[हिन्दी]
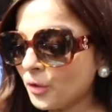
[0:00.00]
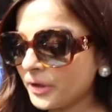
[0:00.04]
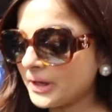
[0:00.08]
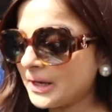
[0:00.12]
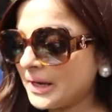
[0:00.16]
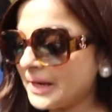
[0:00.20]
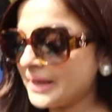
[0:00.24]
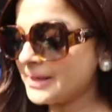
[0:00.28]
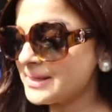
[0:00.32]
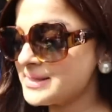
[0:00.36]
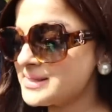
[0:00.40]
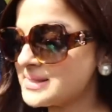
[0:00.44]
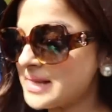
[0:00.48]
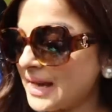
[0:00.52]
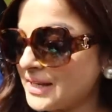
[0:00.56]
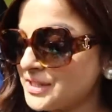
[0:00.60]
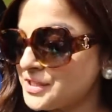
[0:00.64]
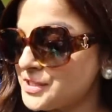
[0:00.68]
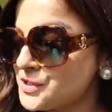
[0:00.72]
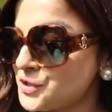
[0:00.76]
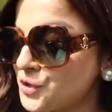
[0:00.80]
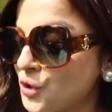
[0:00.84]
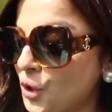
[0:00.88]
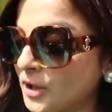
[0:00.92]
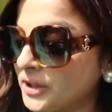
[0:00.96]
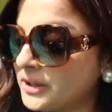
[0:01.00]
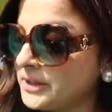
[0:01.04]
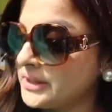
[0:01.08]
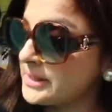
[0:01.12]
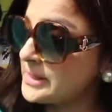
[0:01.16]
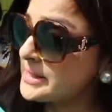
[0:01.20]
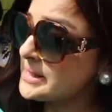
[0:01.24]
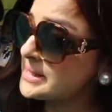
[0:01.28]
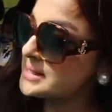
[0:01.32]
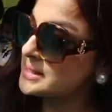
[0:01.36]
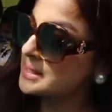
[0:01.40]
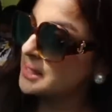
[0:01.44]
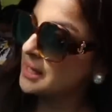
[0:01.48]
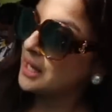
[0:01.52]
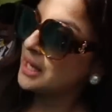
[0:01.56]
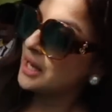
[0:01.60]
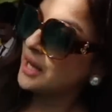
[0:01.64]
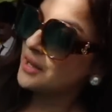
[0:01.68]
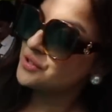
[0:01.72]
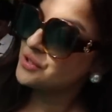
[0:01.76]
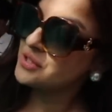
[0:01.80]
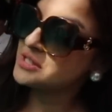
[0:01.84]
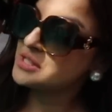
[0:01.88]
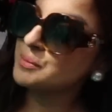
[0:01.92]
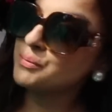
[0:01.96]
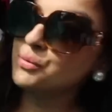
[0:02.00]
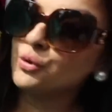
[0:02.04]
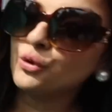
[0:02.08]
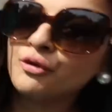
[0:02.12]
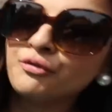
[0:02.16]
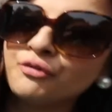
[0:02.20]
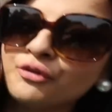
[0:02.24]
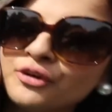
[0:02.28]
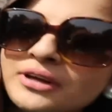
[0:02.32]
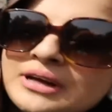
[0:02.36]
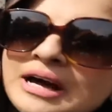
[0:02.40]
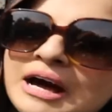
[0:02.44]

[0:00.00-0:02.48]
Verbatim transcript: ओके गाइस आई जस्ट गॉट दिस इट्स अ ब्यूटीफुल